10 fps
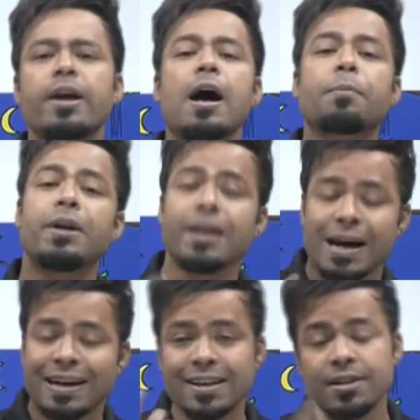एक आपके लिए
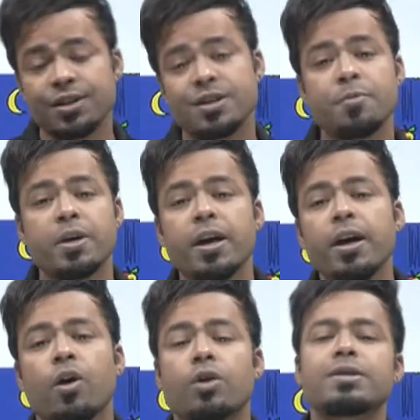गाइडेंस सेशन भी है
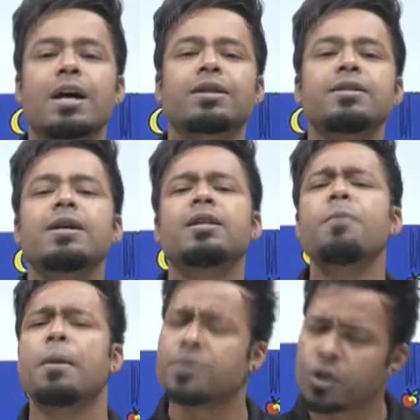और साथ के साथ
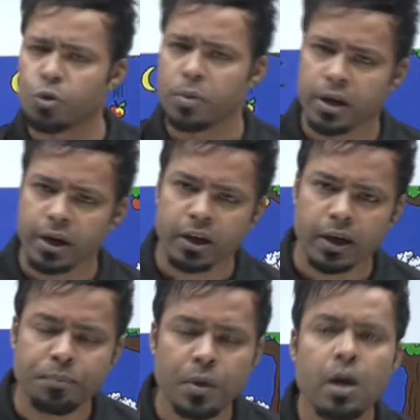हम एमसीक्यू भी
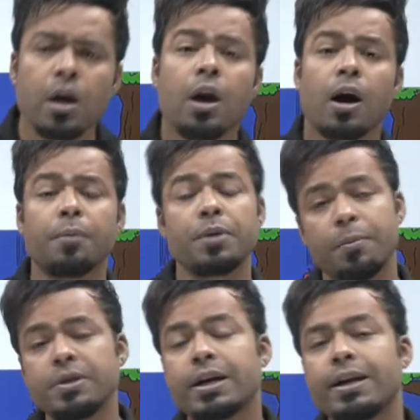करेंगे हम ये
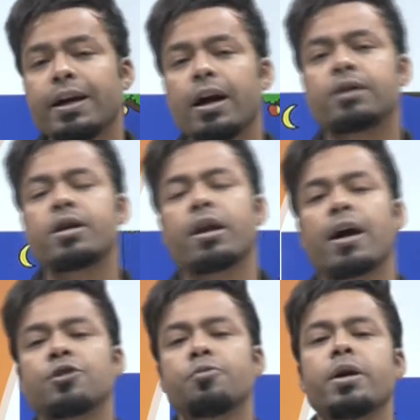भी जानेंगे आज की
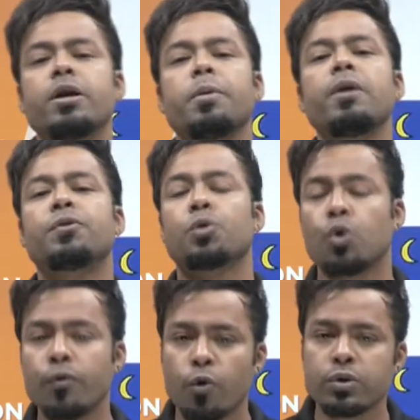क्लास में कि भाई
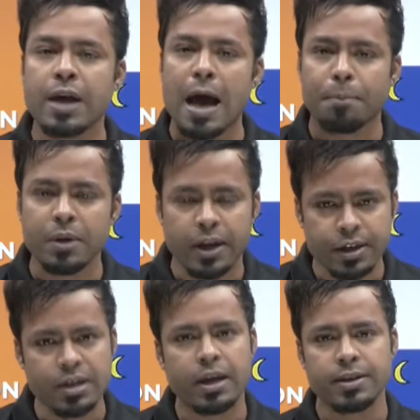सूडो फोर्स का
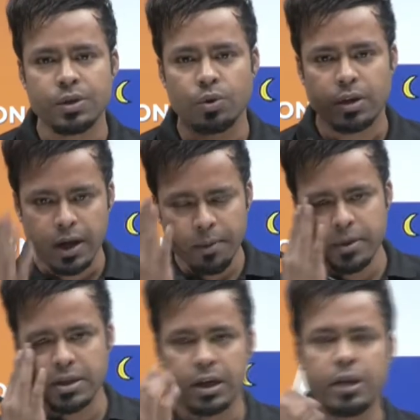एप्लीकेशन कैसे होता है
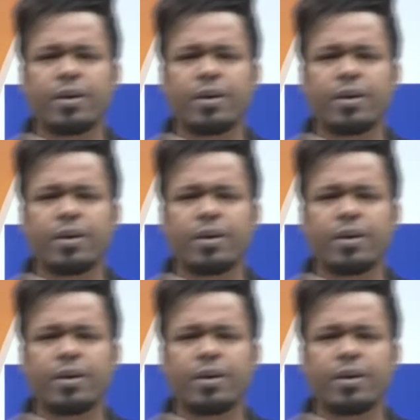बेसिकली